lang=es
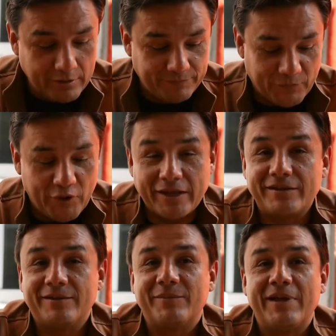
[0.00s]
¿no? Y
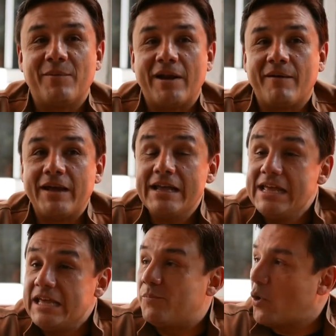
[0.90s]
así me hablaba.
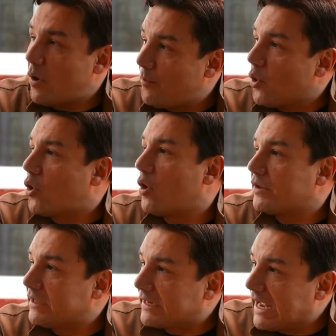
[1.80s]
Y poco a poco
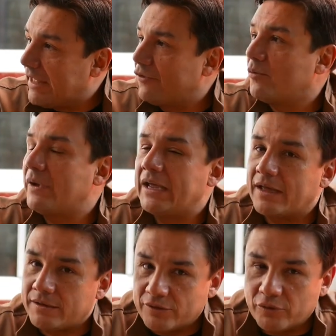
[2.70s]
acercándome,
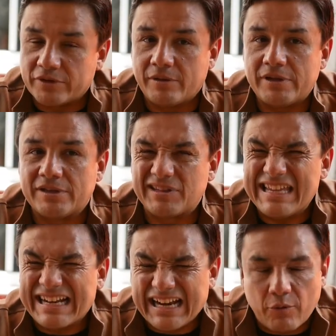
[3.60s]
haciendo entrevistas,
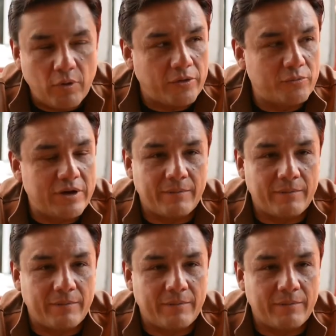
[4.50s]
y recuerdo una